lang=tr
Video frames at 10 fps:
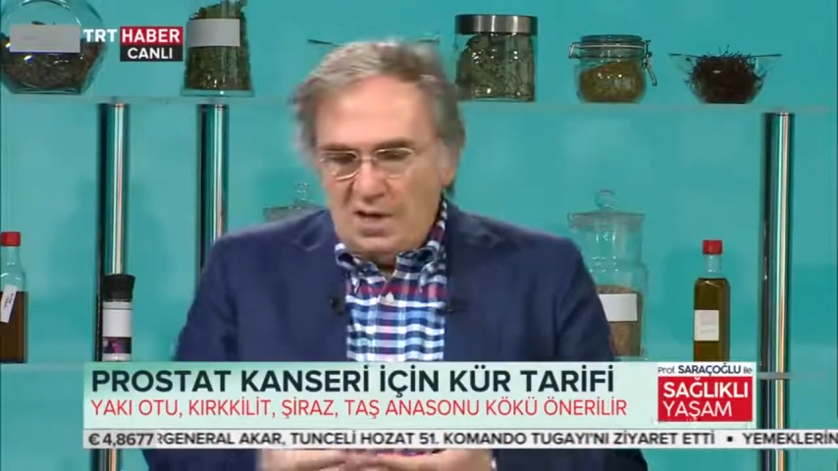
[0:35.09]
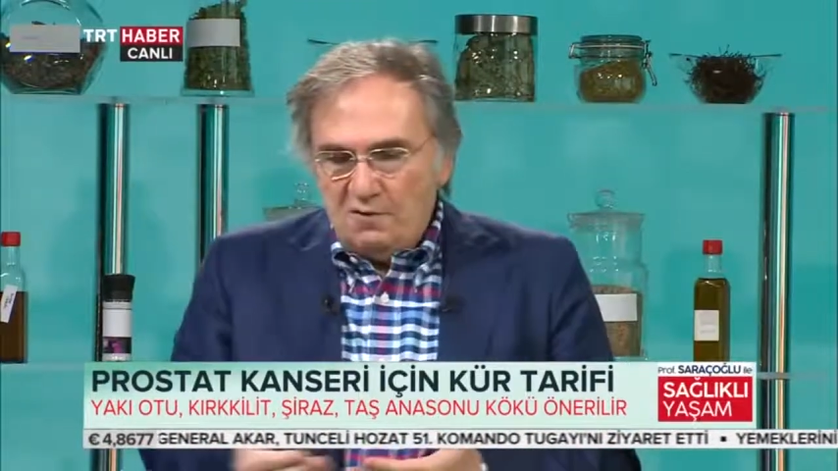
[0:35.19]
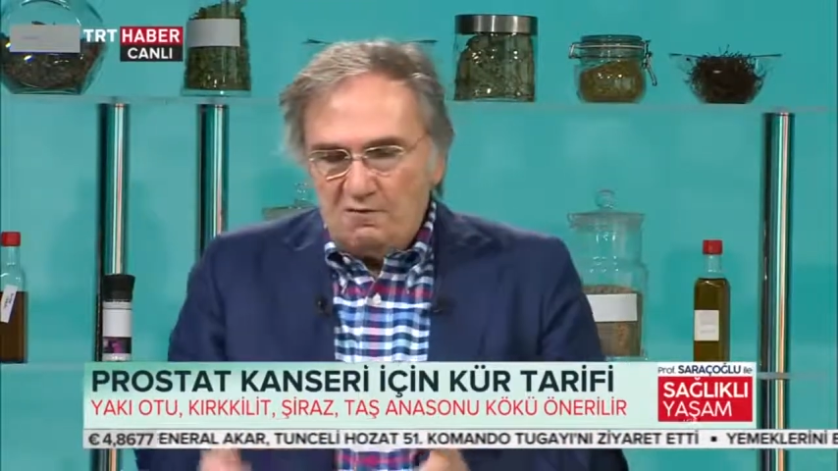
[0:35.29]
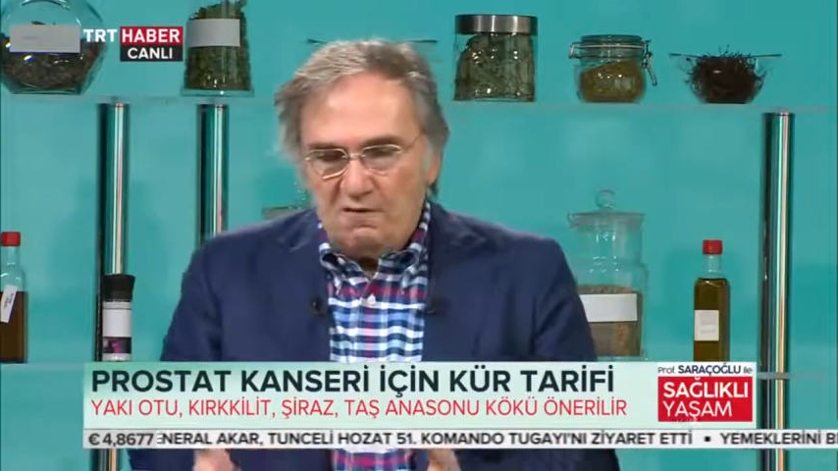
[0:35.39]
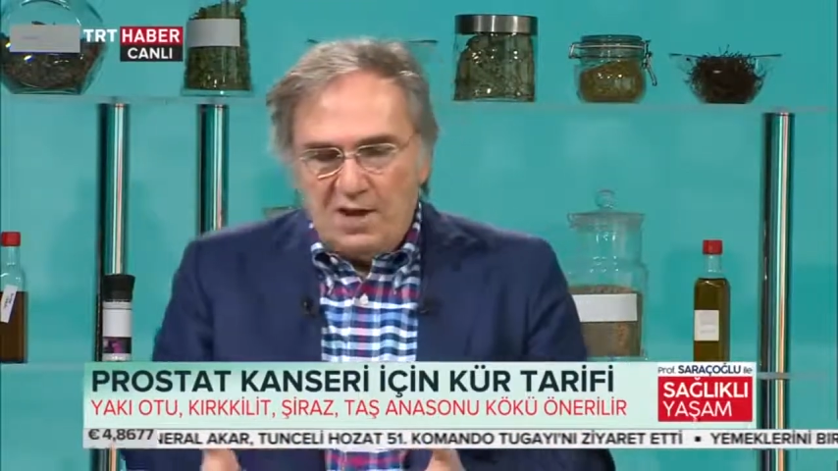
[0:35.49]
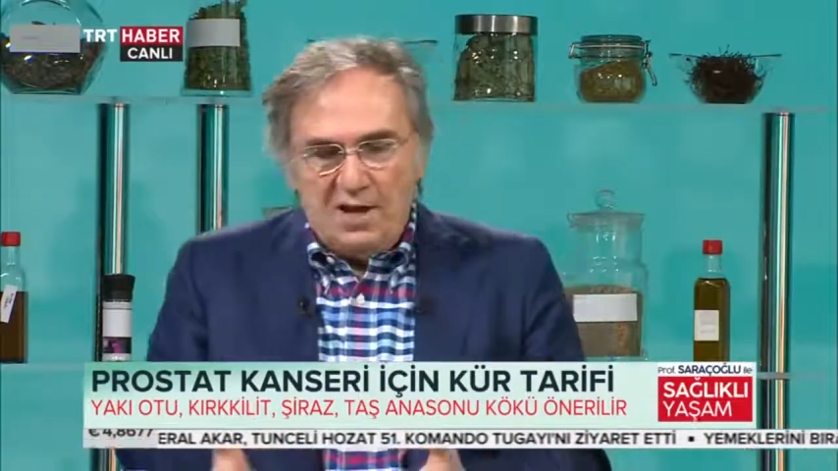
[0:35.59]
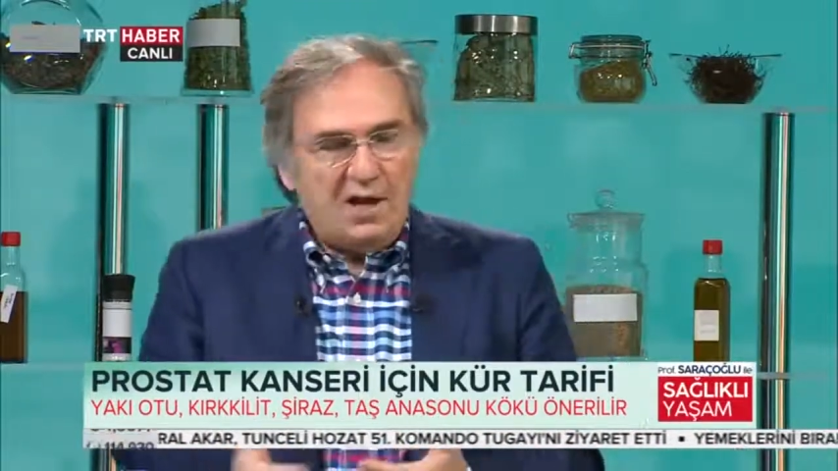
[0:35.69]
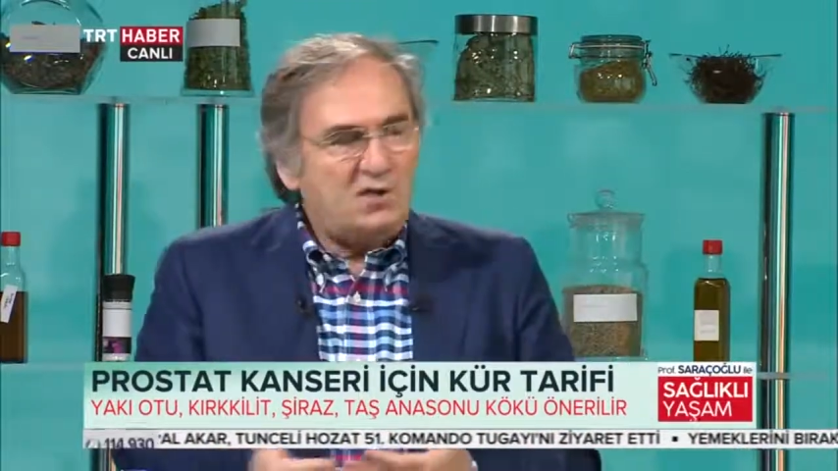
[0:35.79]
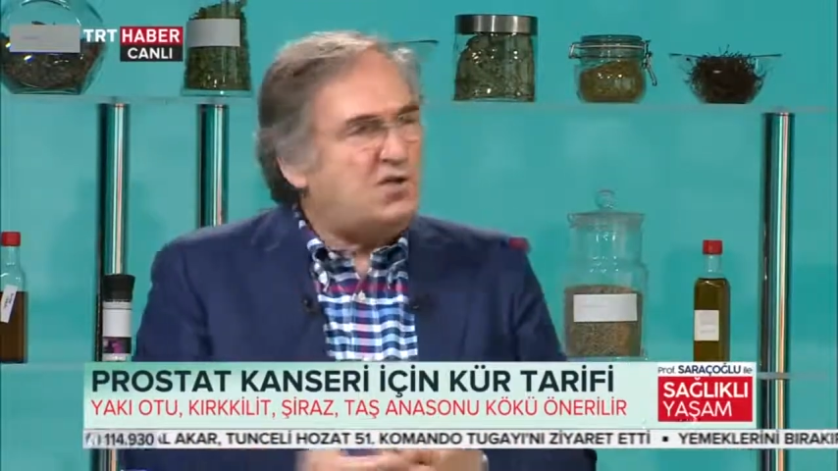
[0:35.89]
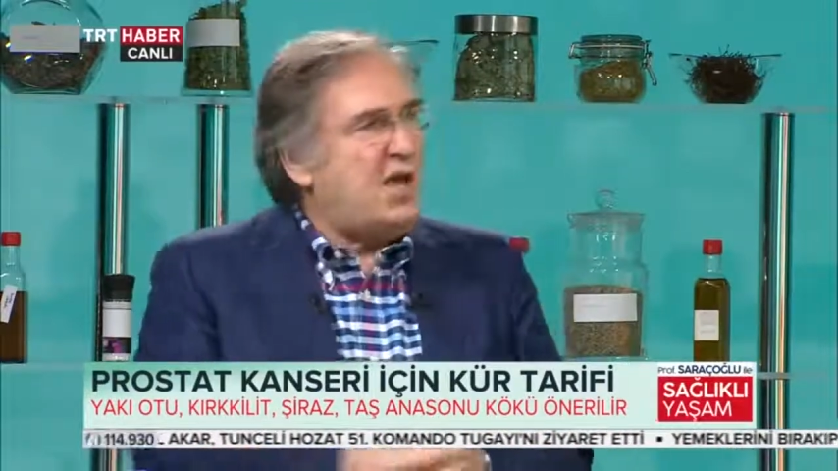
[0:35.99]
veya
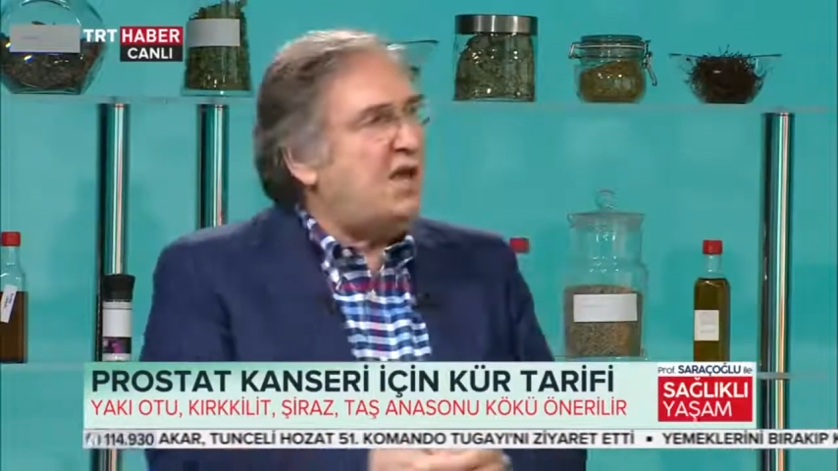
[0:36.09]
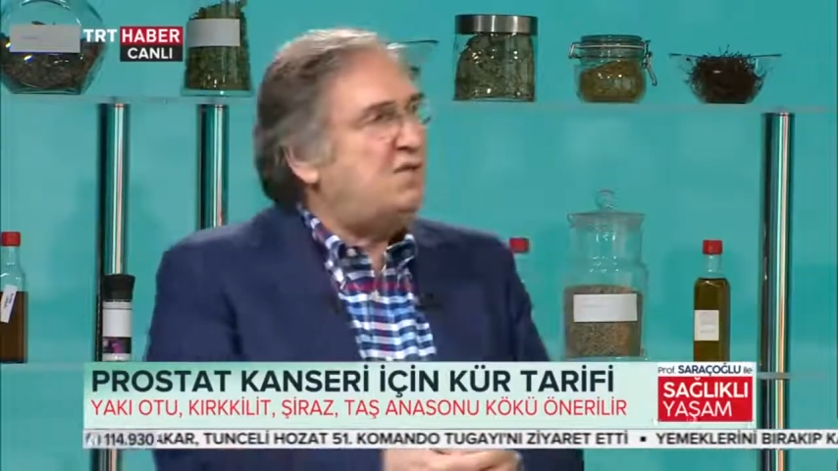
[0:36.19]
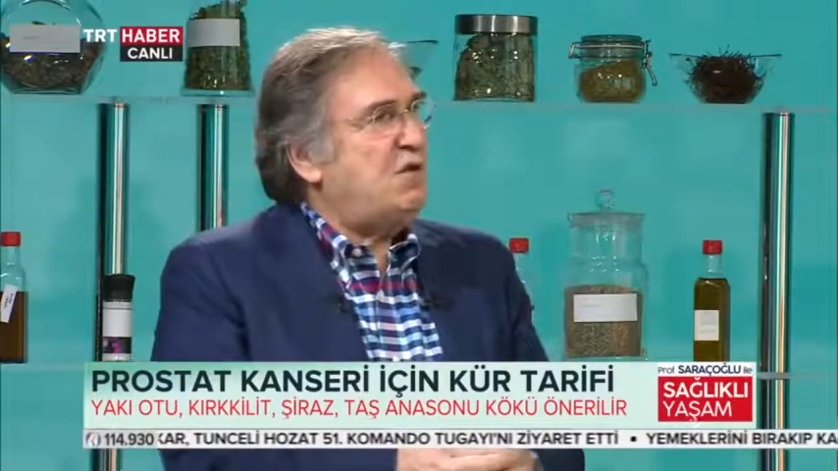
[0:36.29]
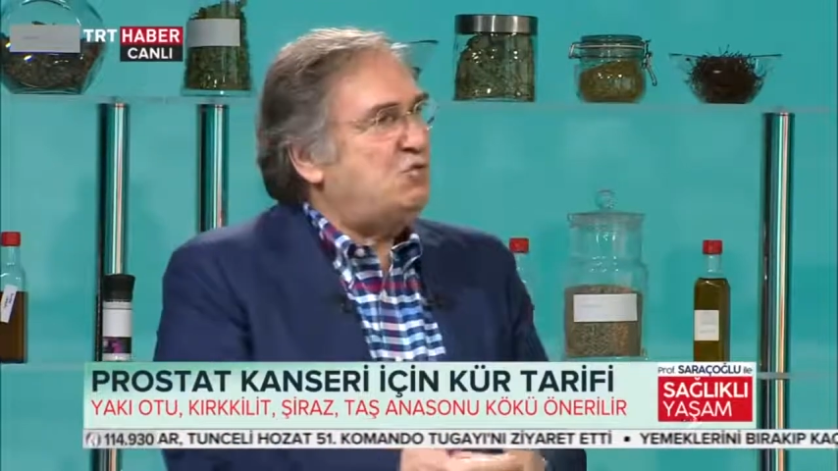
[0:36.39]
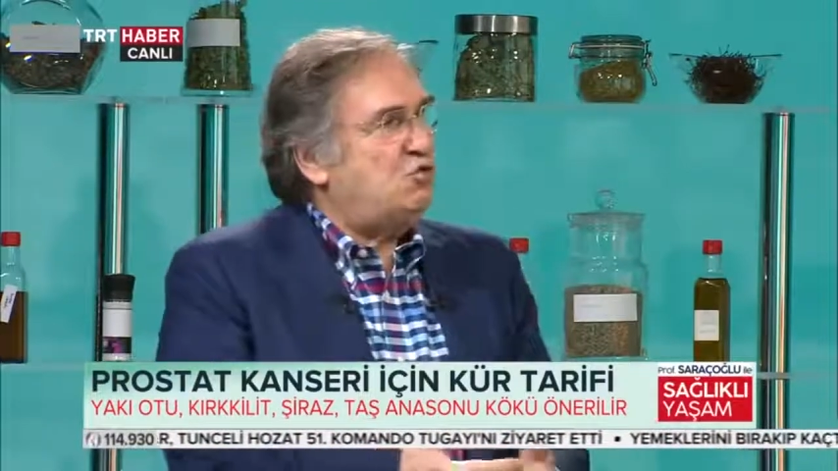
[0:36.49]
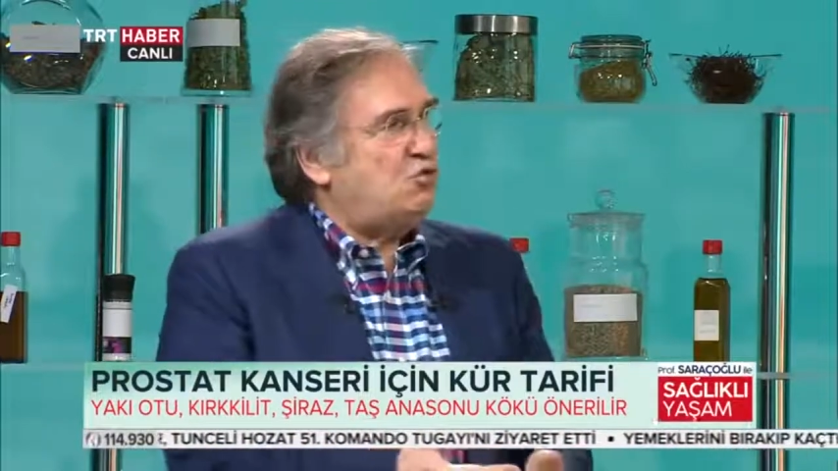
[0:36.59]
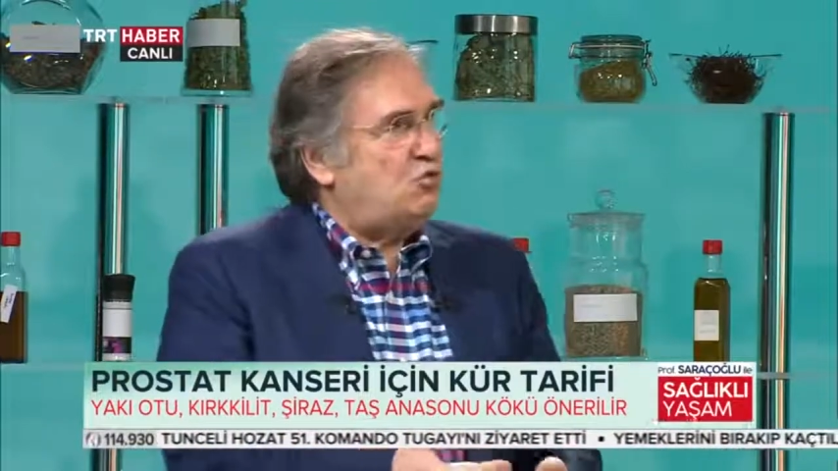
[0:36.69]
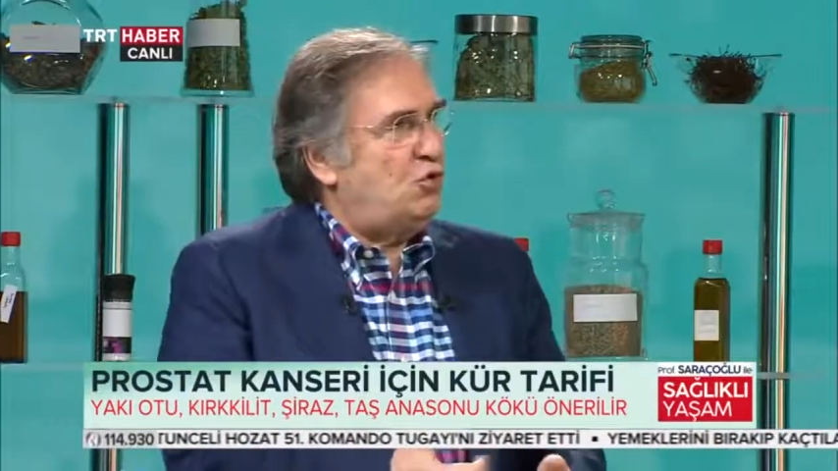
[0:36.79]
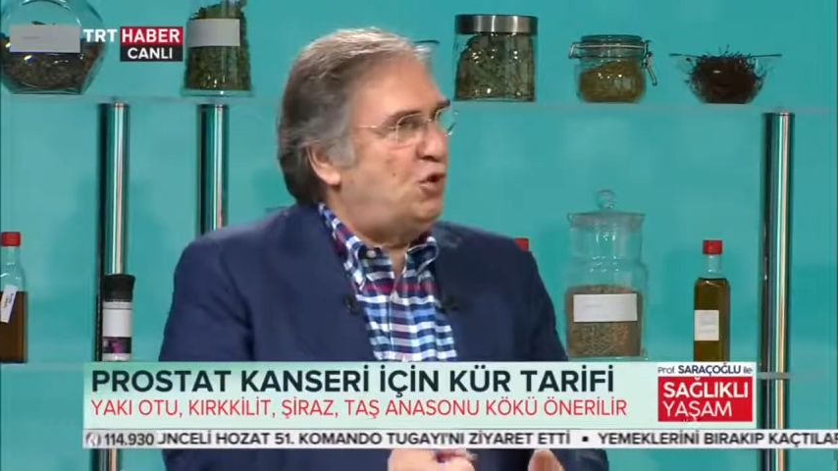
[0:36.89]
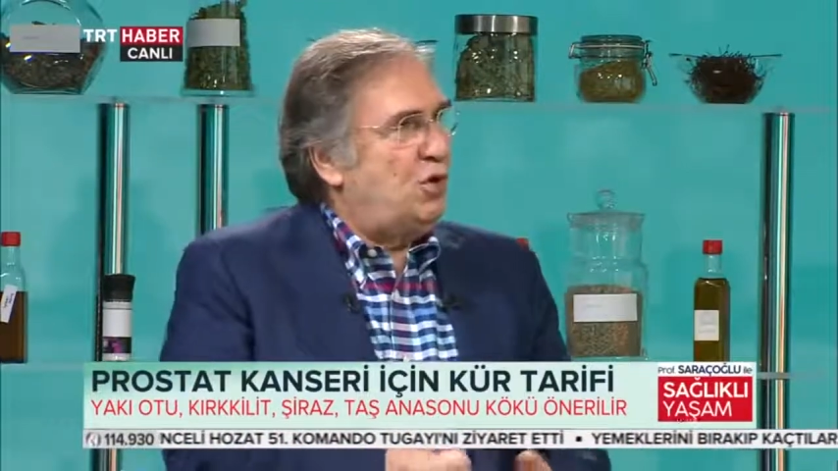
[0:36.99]
geyve üzümü